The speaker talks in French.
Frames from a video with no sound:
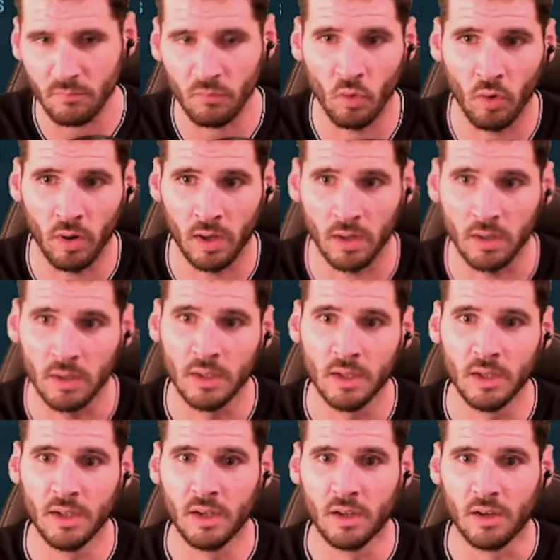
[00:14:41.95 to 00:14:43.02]
Voilà.
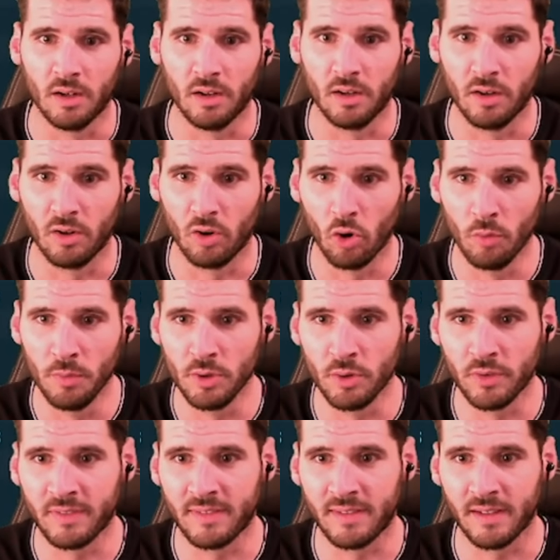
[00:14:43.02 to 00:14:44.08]
Euh, au milieu
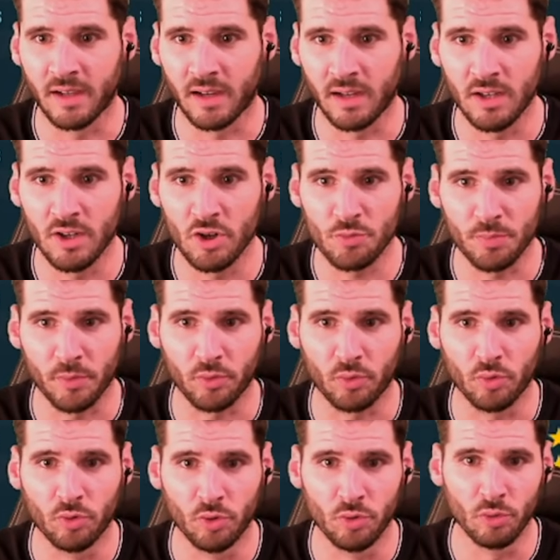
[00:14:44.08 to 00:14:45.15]
de terrain, je pense que
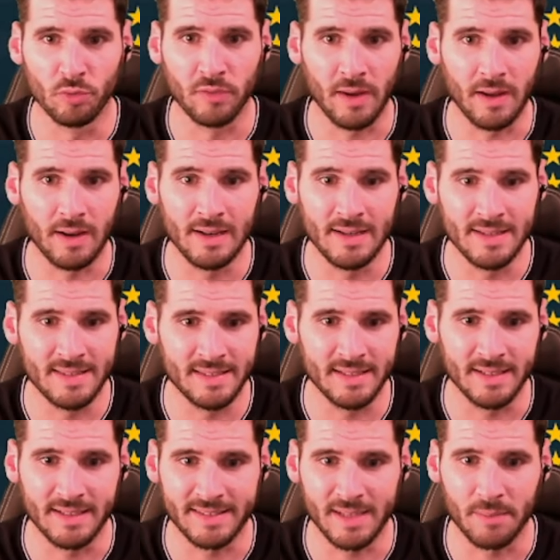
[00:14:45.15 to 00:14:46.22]
De Jong va
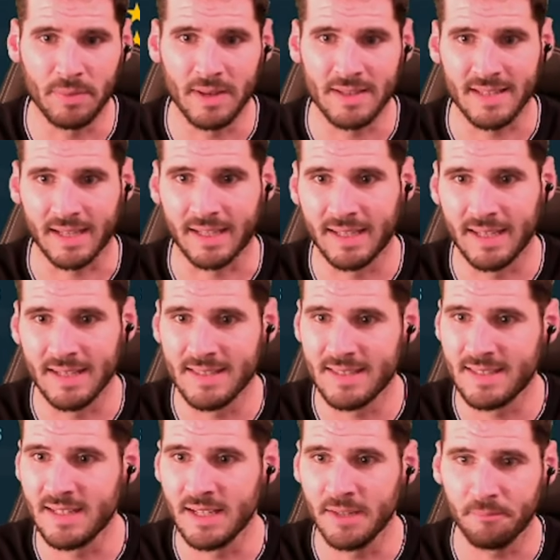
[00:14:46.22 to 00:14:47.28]
laisser sa place à
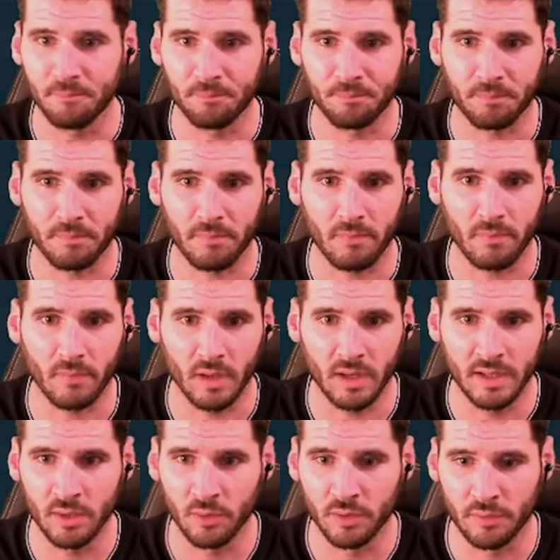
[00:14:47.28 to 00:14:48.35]
Caissier.
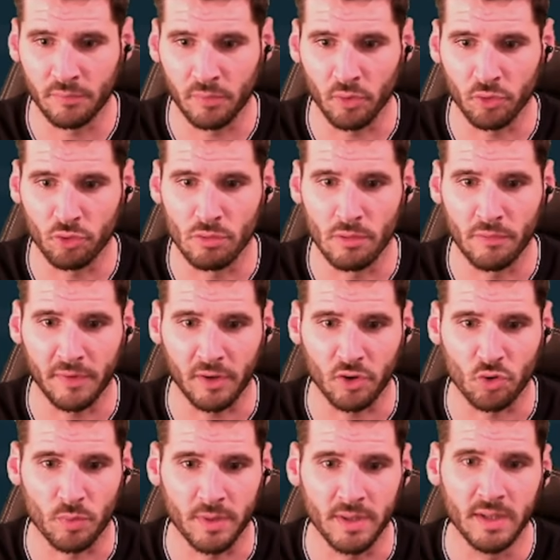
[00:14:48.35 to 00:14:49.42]
Et en défense, je vais faire
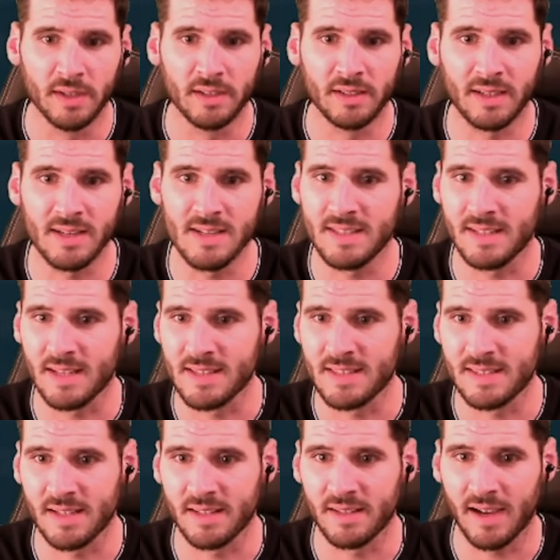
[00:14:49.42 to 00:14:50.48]
jouer
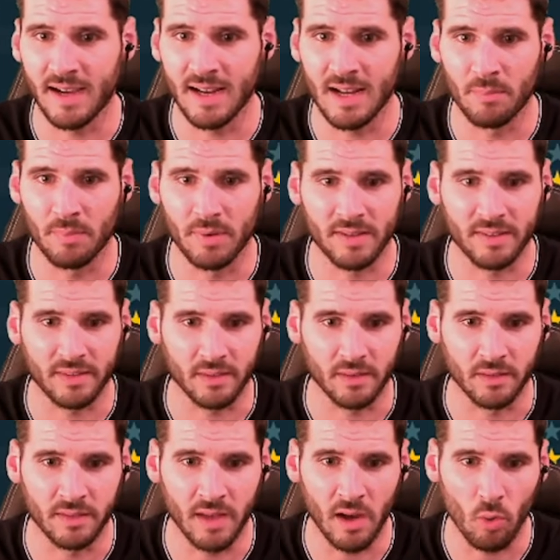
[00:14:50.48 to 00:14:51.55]
Christiansen à la place
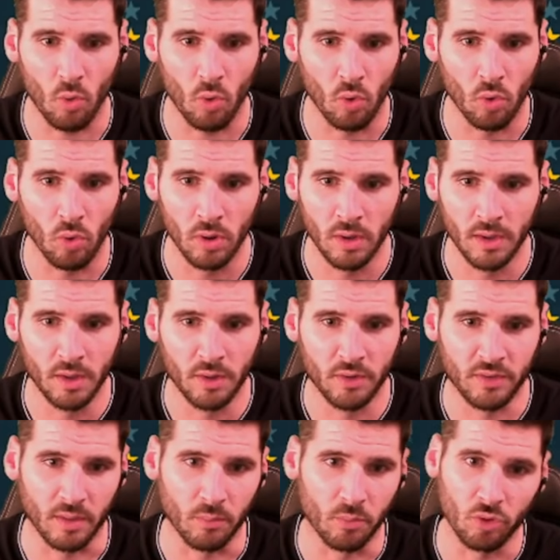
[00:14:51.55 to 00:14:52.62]
d'Aroro.
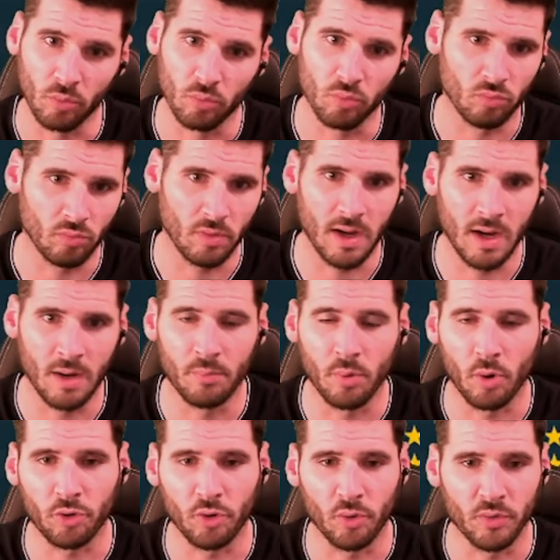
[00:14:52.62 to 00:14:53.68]
Ça me semble
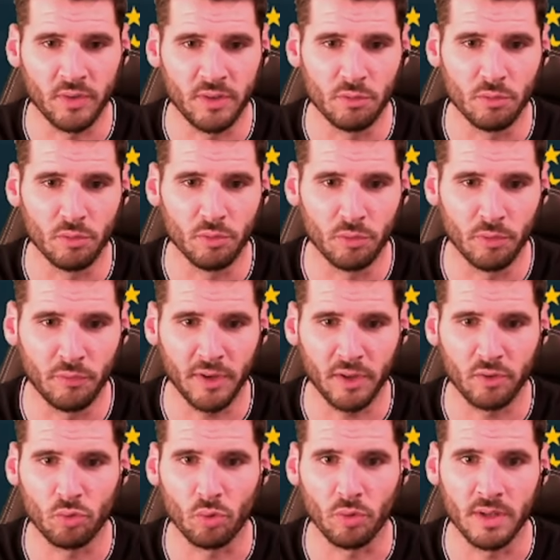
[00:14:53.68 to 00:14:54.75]
important aussi de, faire
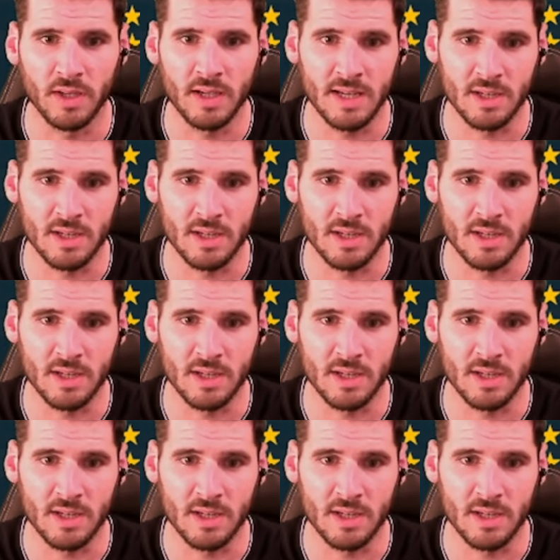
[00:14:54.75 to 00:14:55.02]
tourner.